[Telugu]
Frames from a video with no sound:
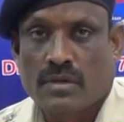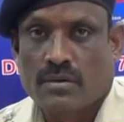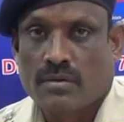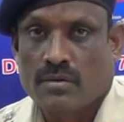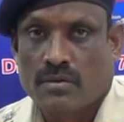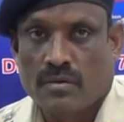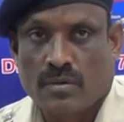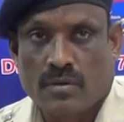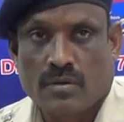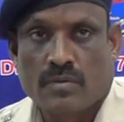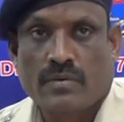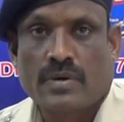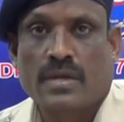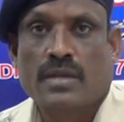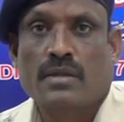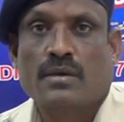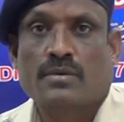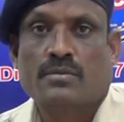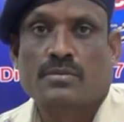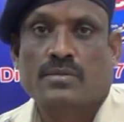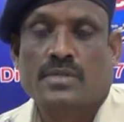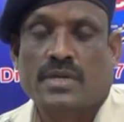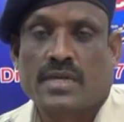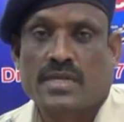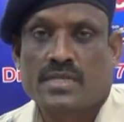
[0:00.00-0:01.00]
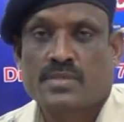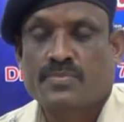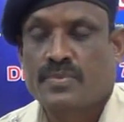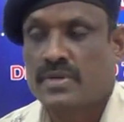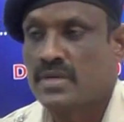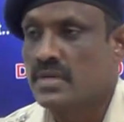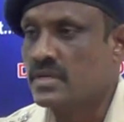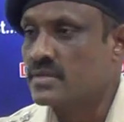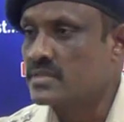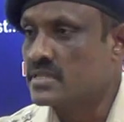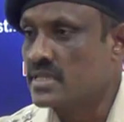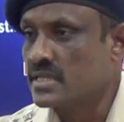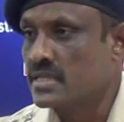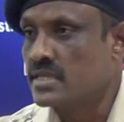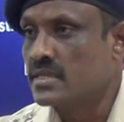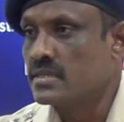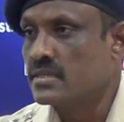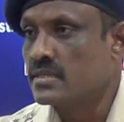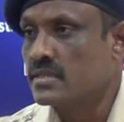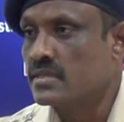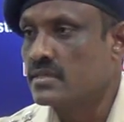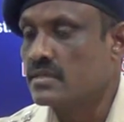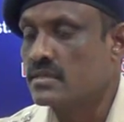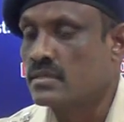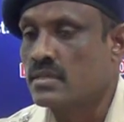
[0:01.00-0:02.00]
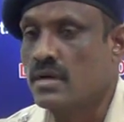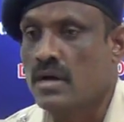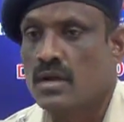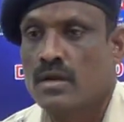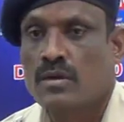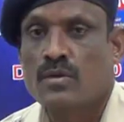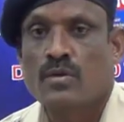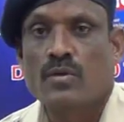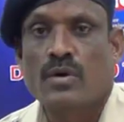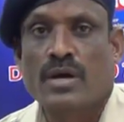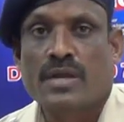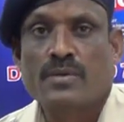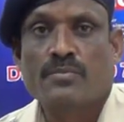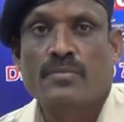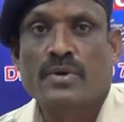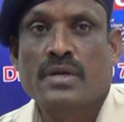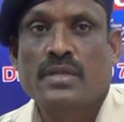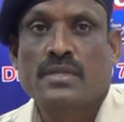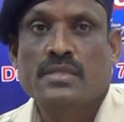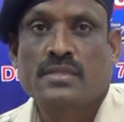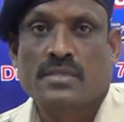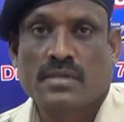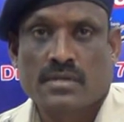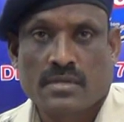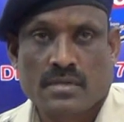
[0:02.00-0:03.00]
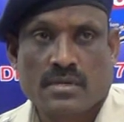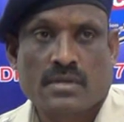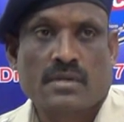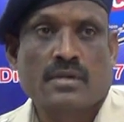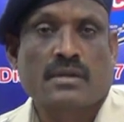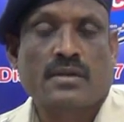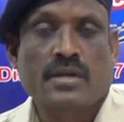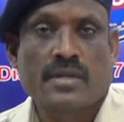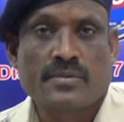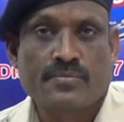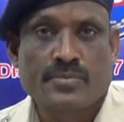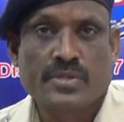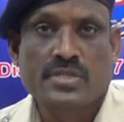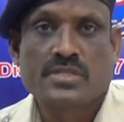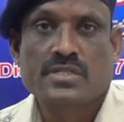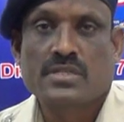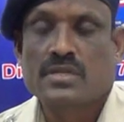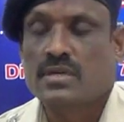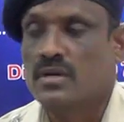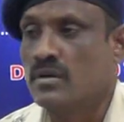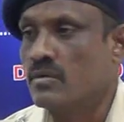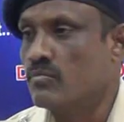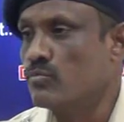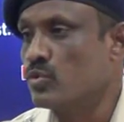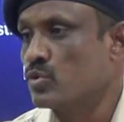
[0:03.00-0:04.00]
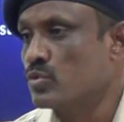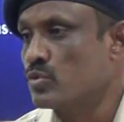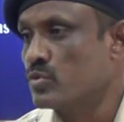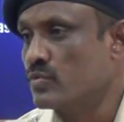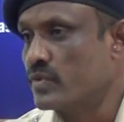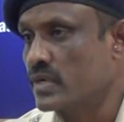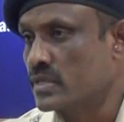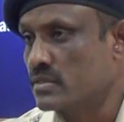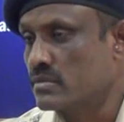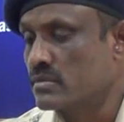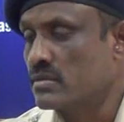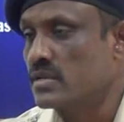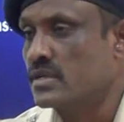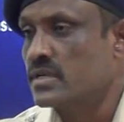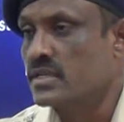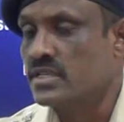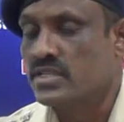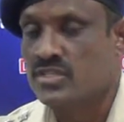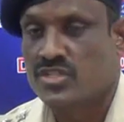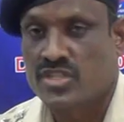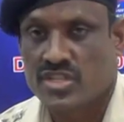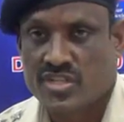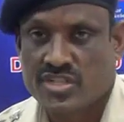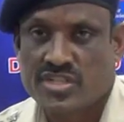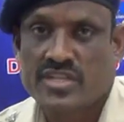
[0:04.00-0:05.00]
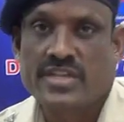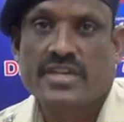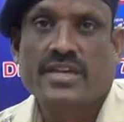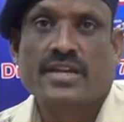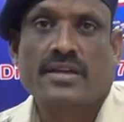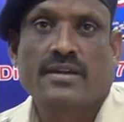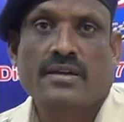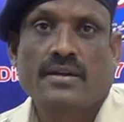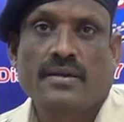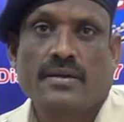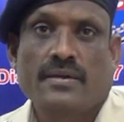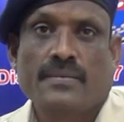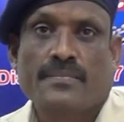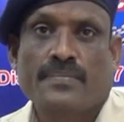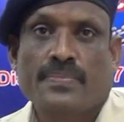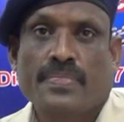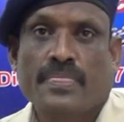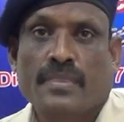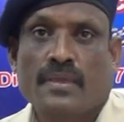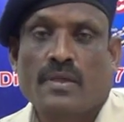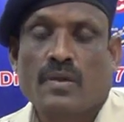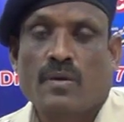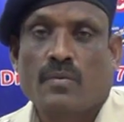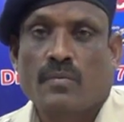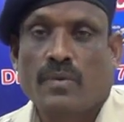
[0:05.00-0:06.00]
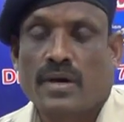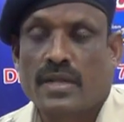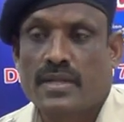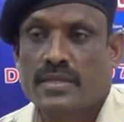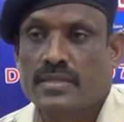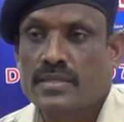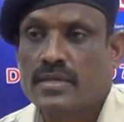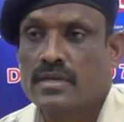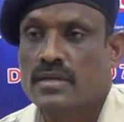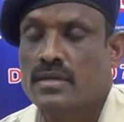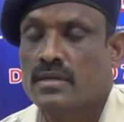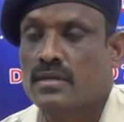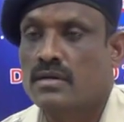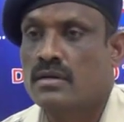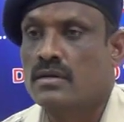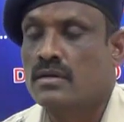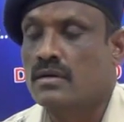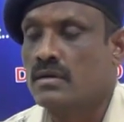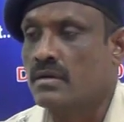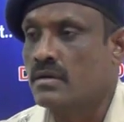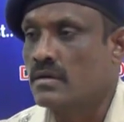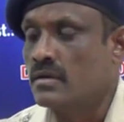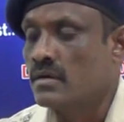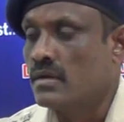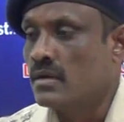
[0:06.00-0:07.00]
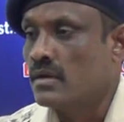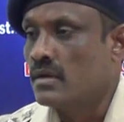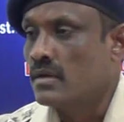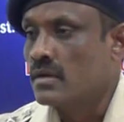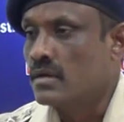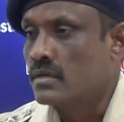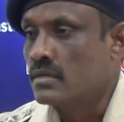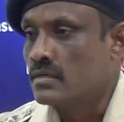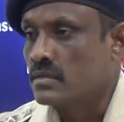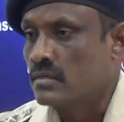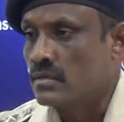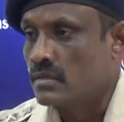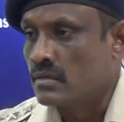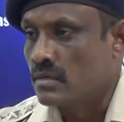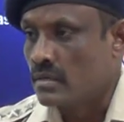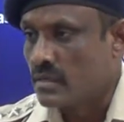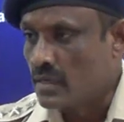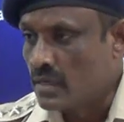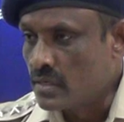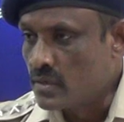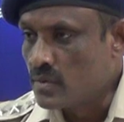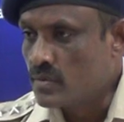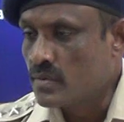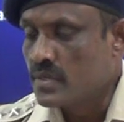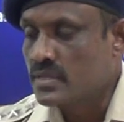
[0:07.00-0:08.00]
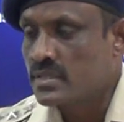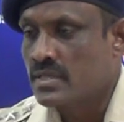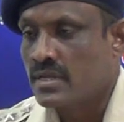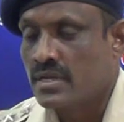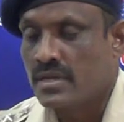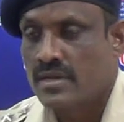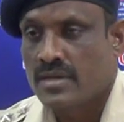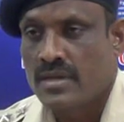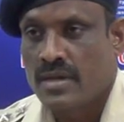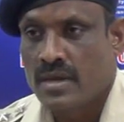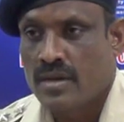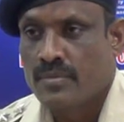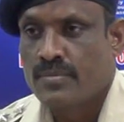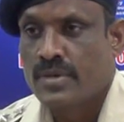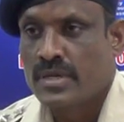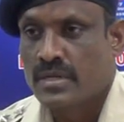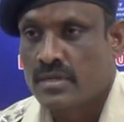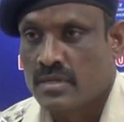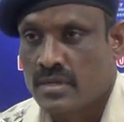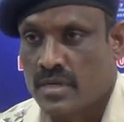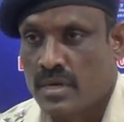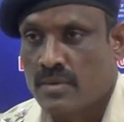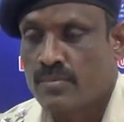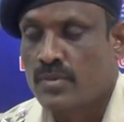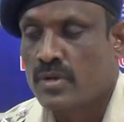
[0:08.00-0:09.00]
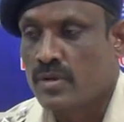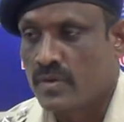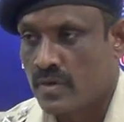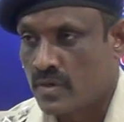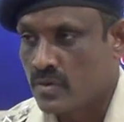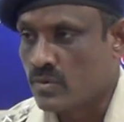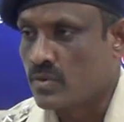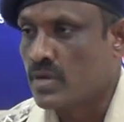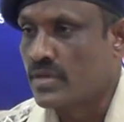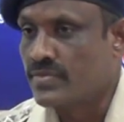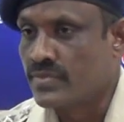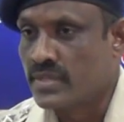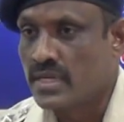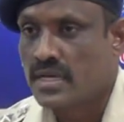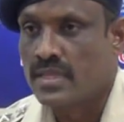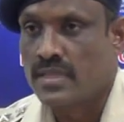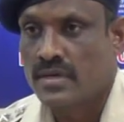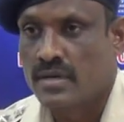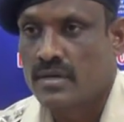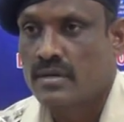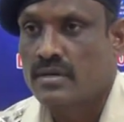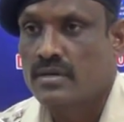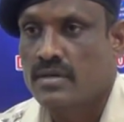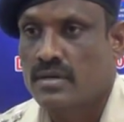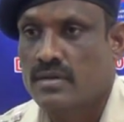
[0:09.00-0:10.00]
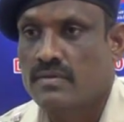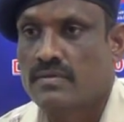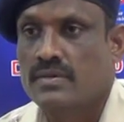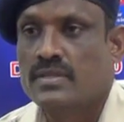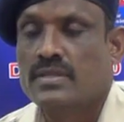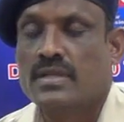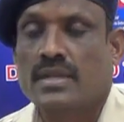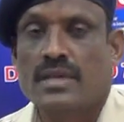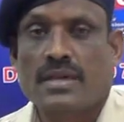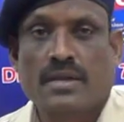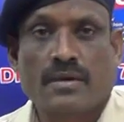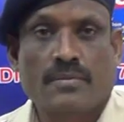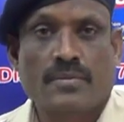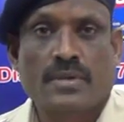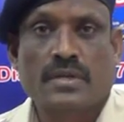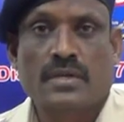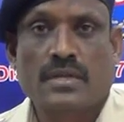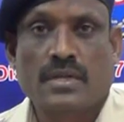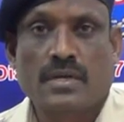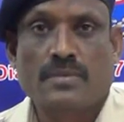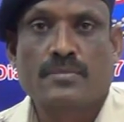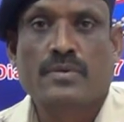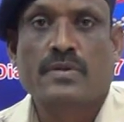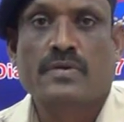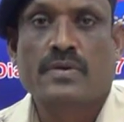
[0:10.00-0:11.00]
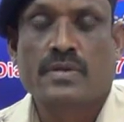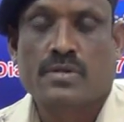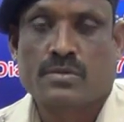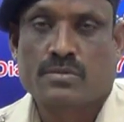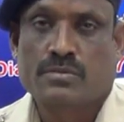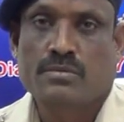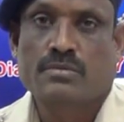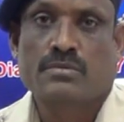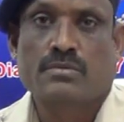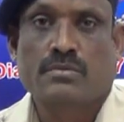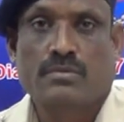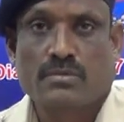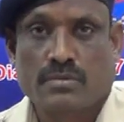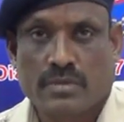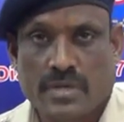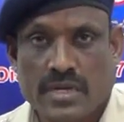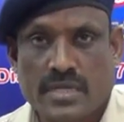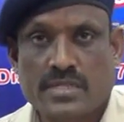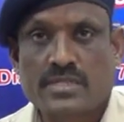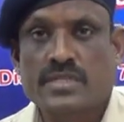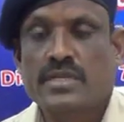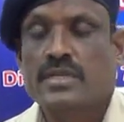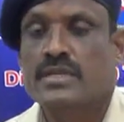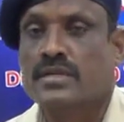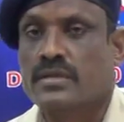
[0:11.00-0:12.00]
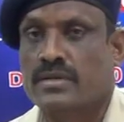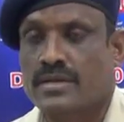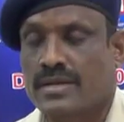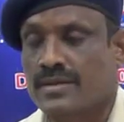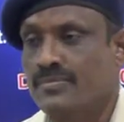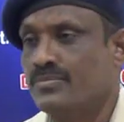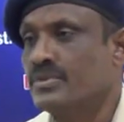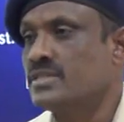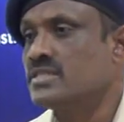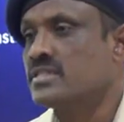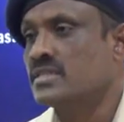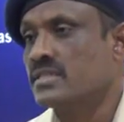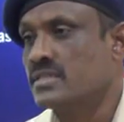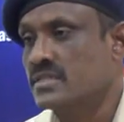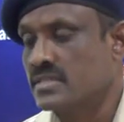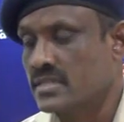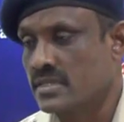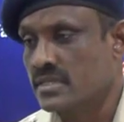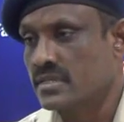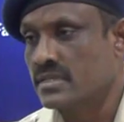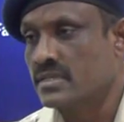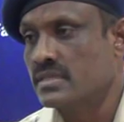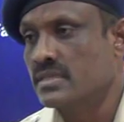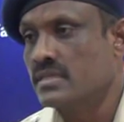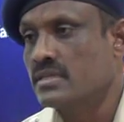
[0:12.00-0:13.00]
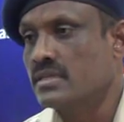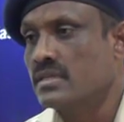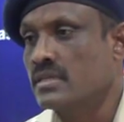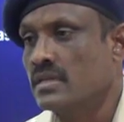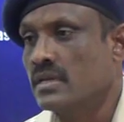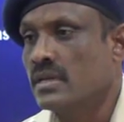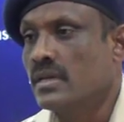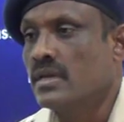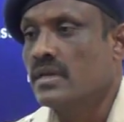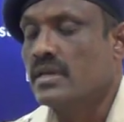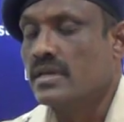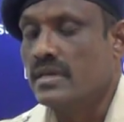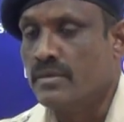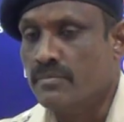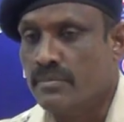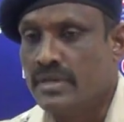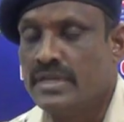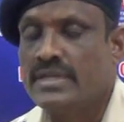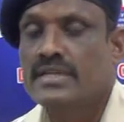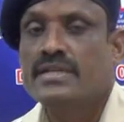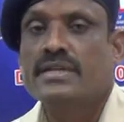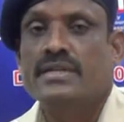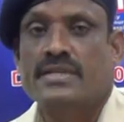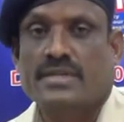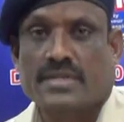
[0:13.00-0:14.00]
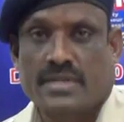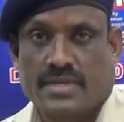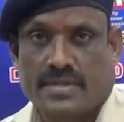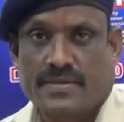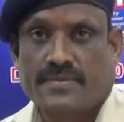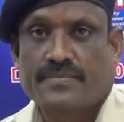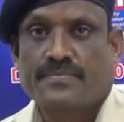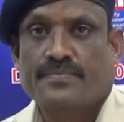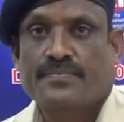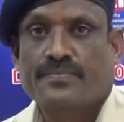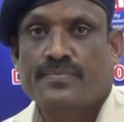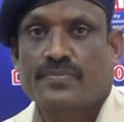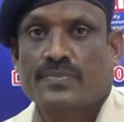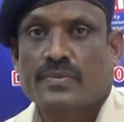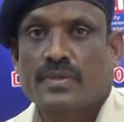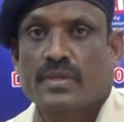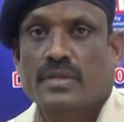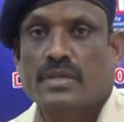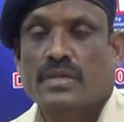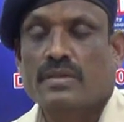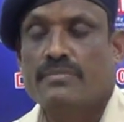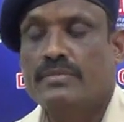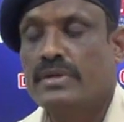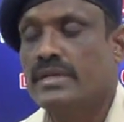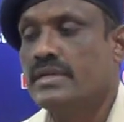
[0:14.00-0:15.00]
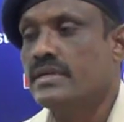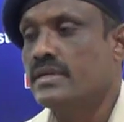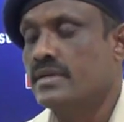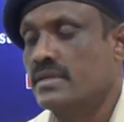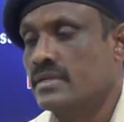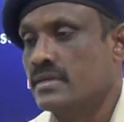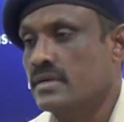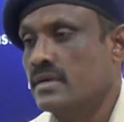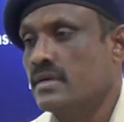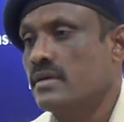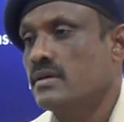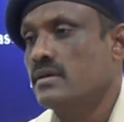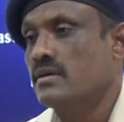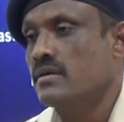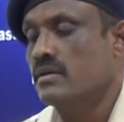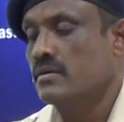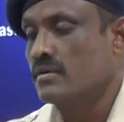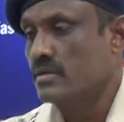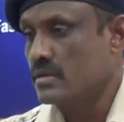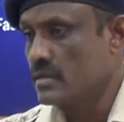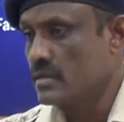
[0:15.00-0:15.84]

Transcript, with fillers: మాకు వాళ్ళకు తారసపడడం జరిగింది దాంట్లో అనుమానితంగా కనిపించిన ముగ్గురు వ్యక్తులని చెక్ చేయగా వాళ్ళ దగ్గర రెండు వందల యాభై గ్రాముల వరకు అందాల రెండు వందల యాభై గ్రాముల వరకు గంజాయి కనిపించడం జరిగింది ఇమీడియట్గా ఇమీడియట్గా